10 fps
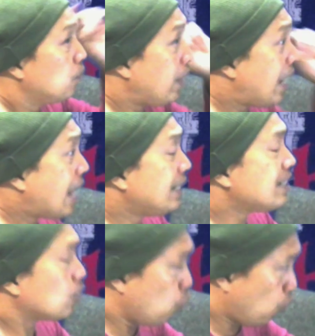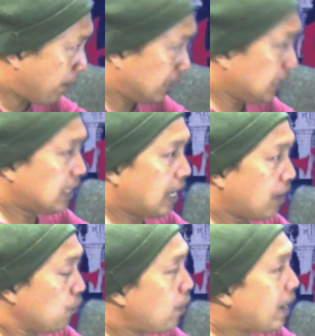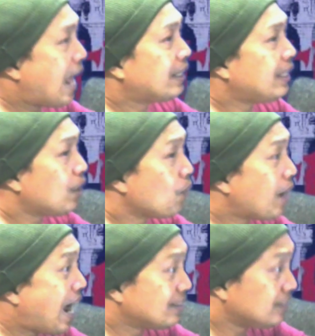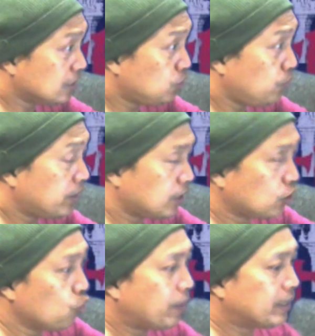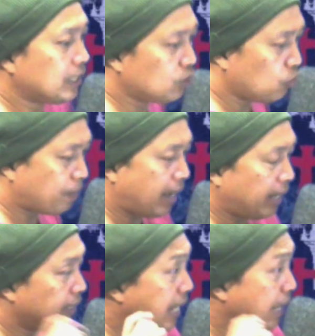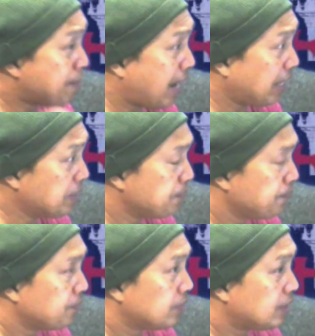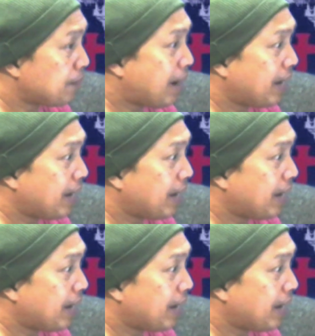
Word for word: เวลานี้จะถูกบันทึกฮะเวลาที่เขาขานเสียชีวิต จะถูกบันทึกลงไปในใบ ในใบ